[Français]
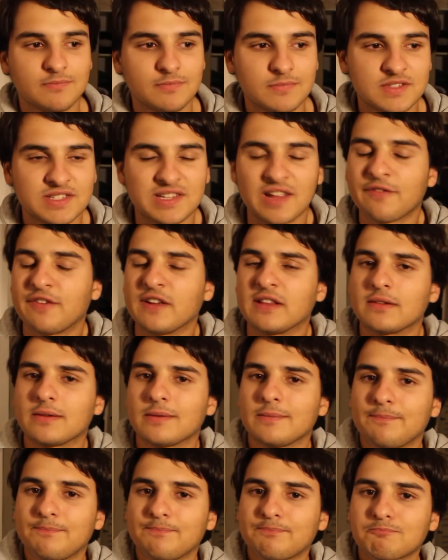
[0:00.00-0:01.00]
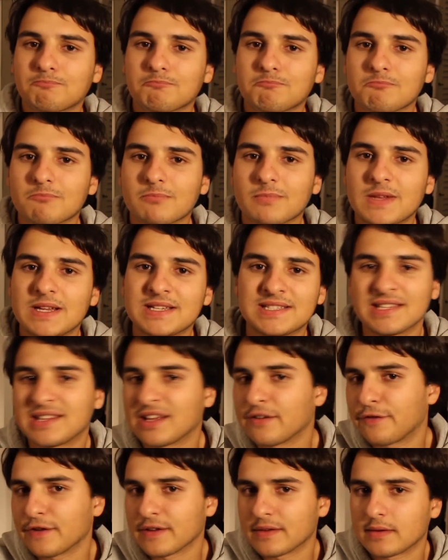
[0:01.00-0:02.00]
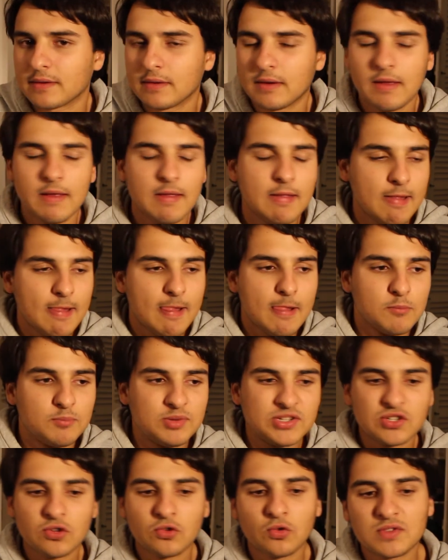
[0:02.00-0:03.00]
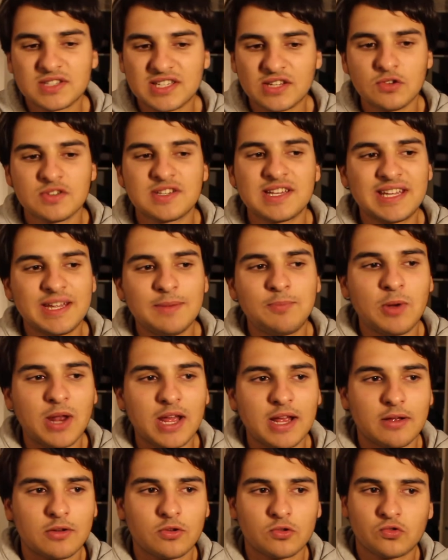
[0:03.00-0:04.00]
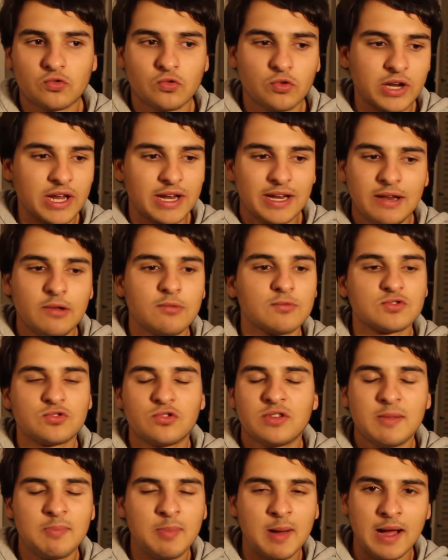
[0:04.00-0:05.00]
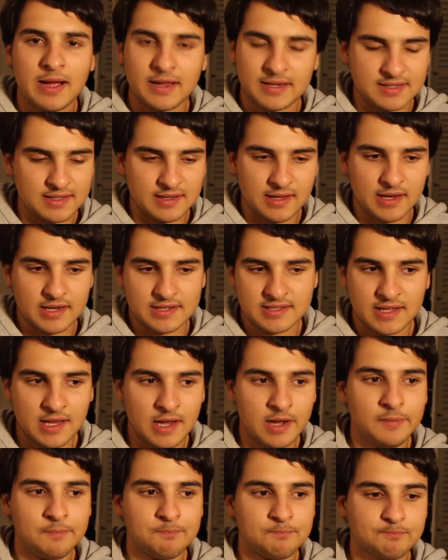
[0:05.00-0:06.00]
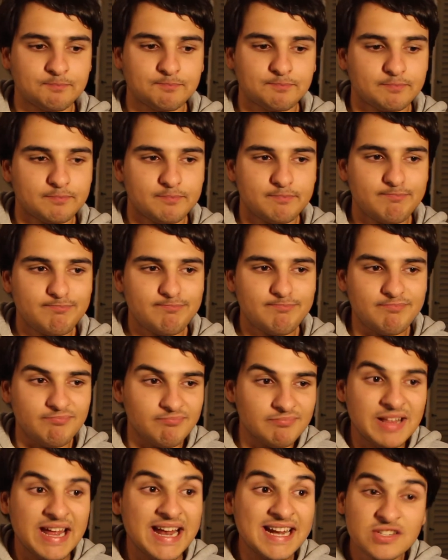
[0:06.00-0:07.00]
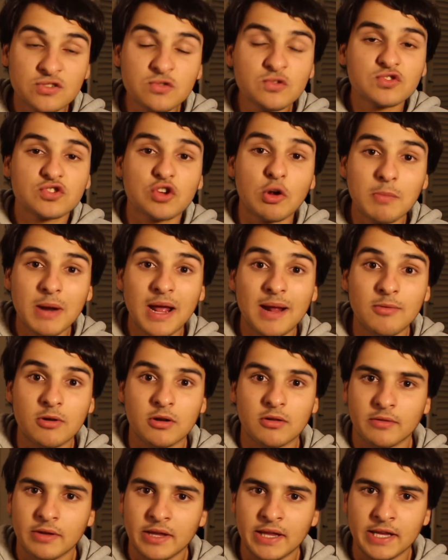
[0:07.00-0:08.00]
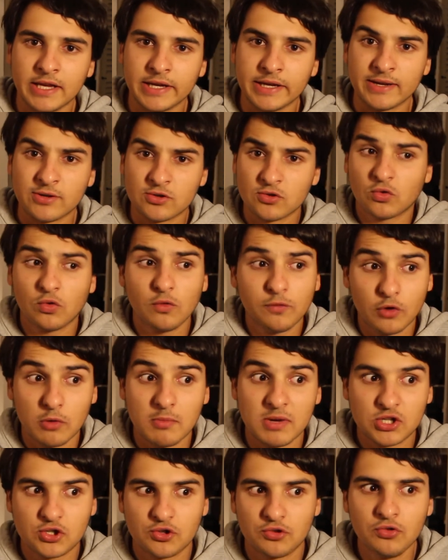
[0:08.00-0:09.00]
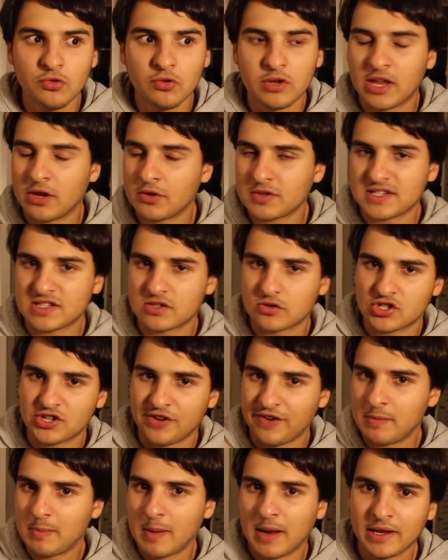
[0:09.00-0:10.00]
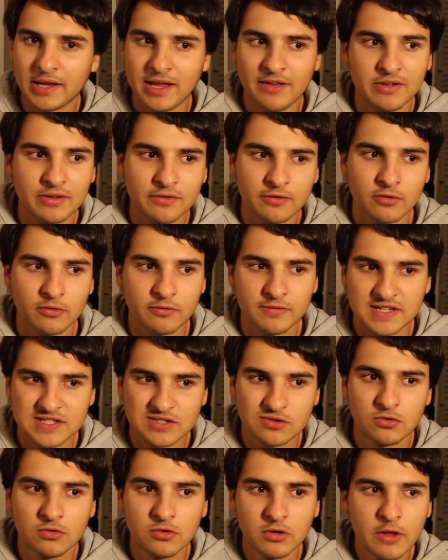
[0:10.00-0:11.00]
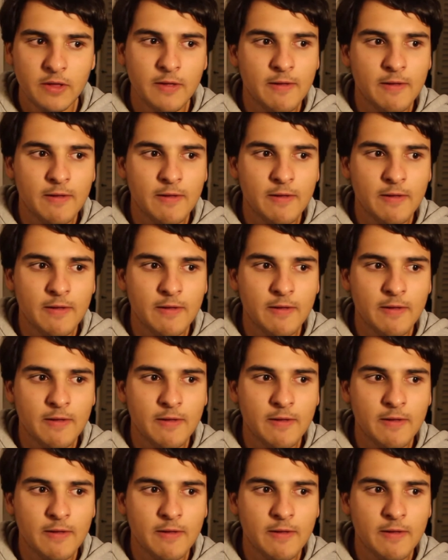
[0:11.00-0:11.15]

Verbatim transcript: C'est un fait. C'est un fait. Puisque donc ces deux équipes-là, quand on regarde les 11 de départ, etc., etc., elles sont semblables. Et je trouve que le match nul, d'ailleurs, c'est ce que j'avais parié avec euh, Vasco